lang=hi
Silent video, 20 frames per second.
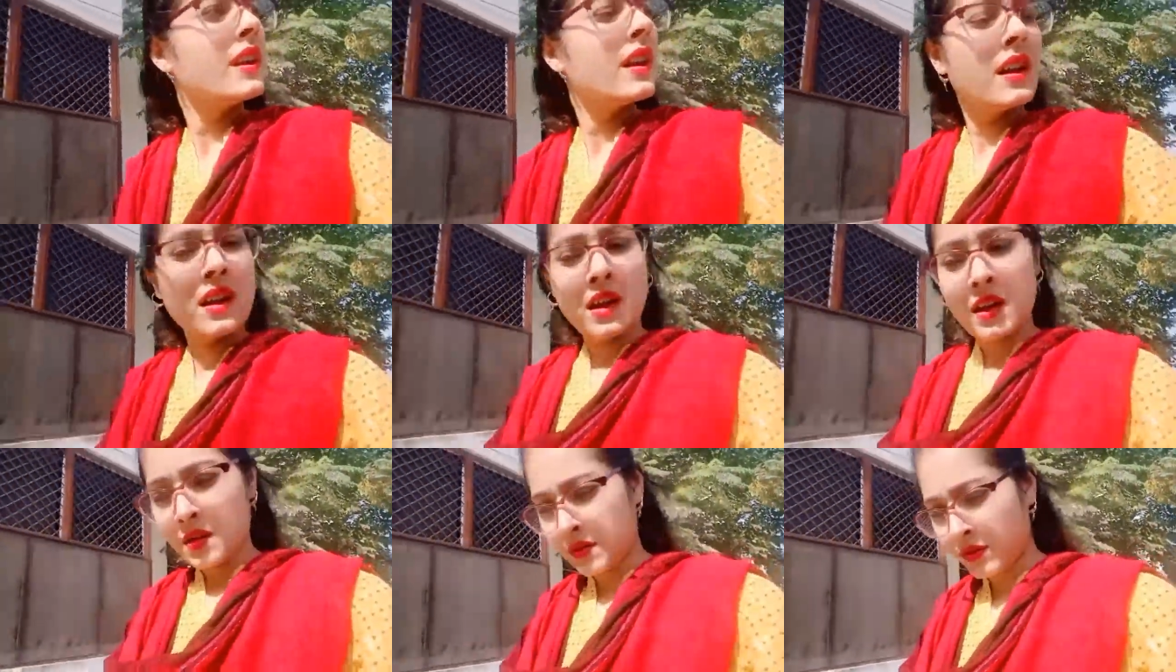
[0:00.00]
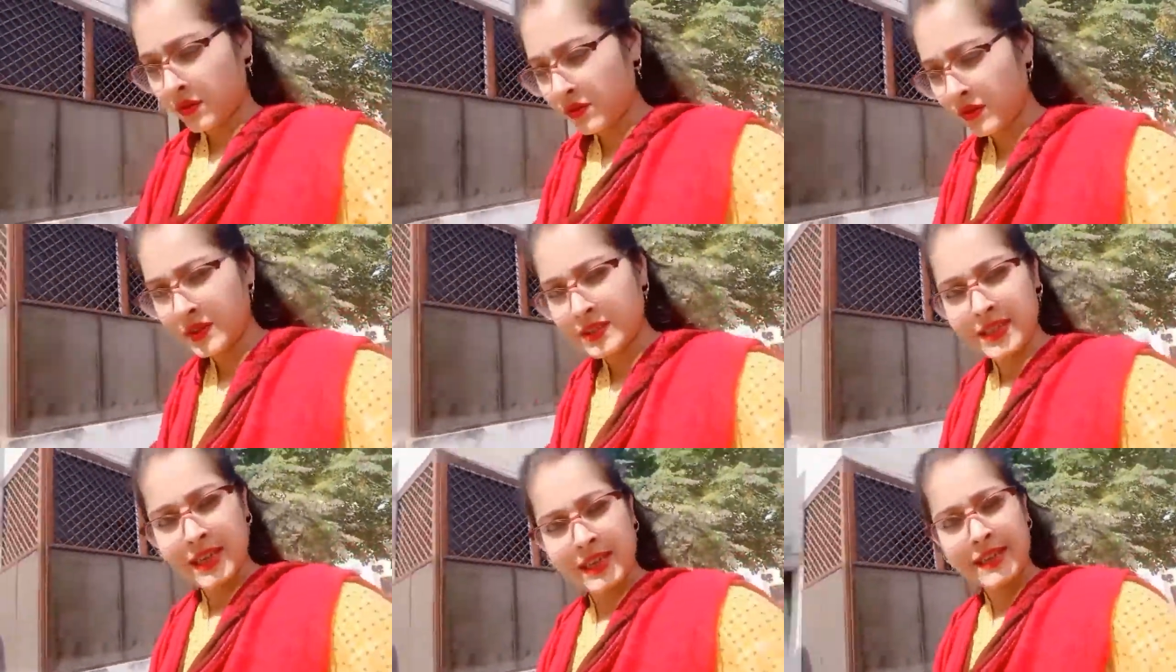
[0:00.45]
स्कूल चल
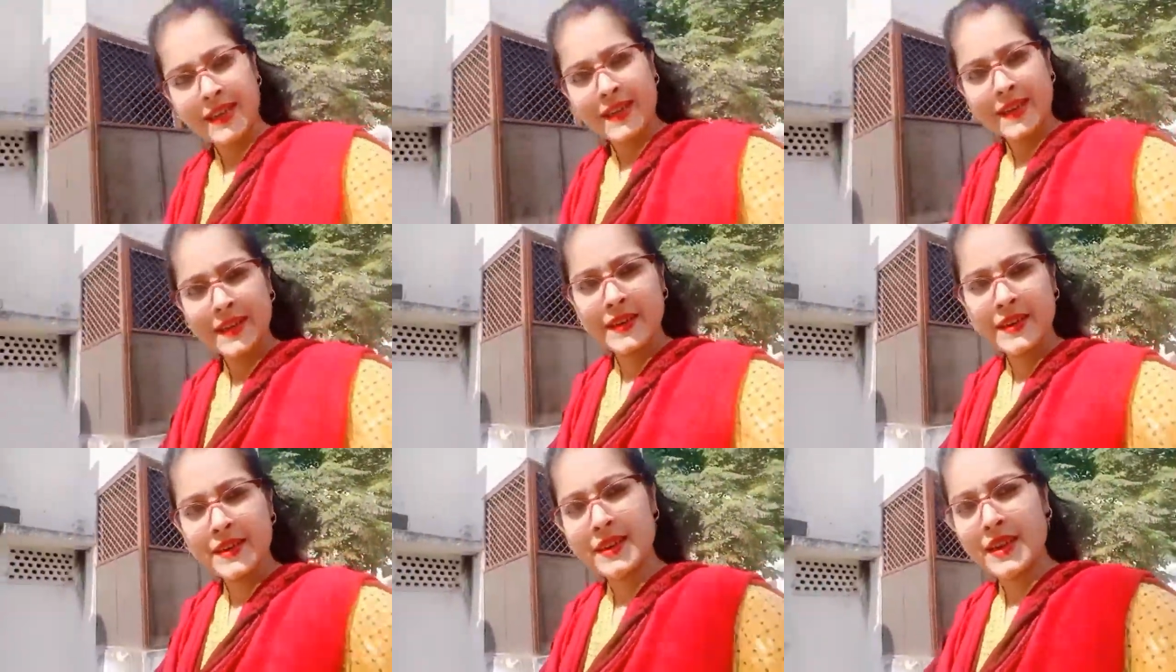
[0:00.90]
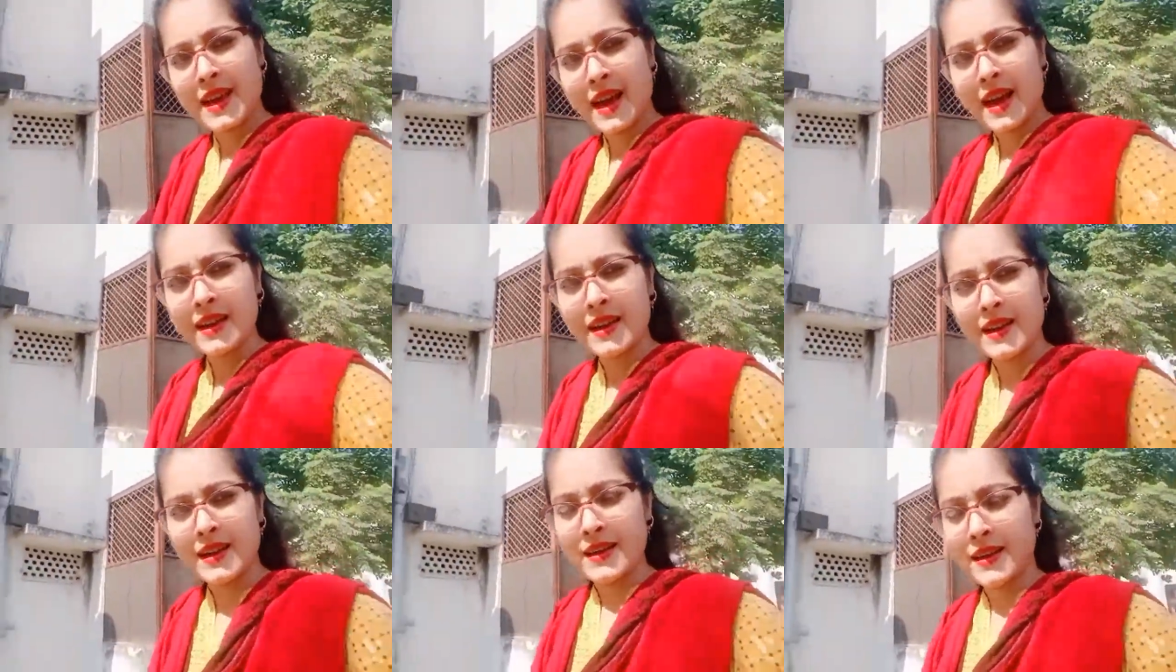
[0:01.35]
के क्या कर
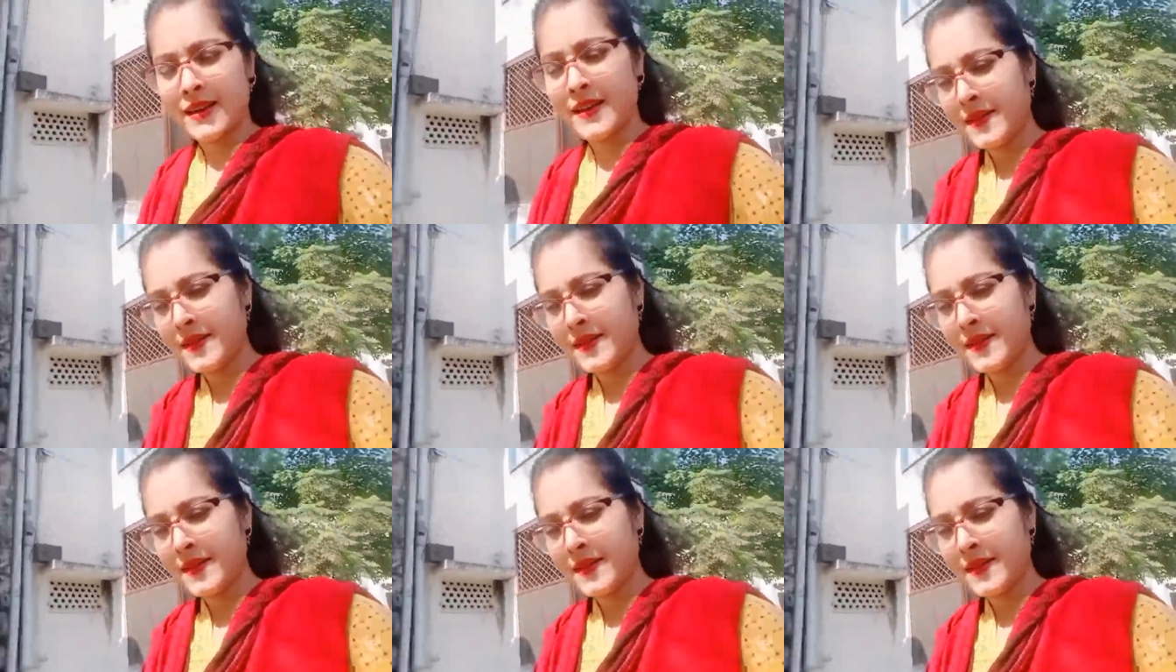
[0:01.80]
रही है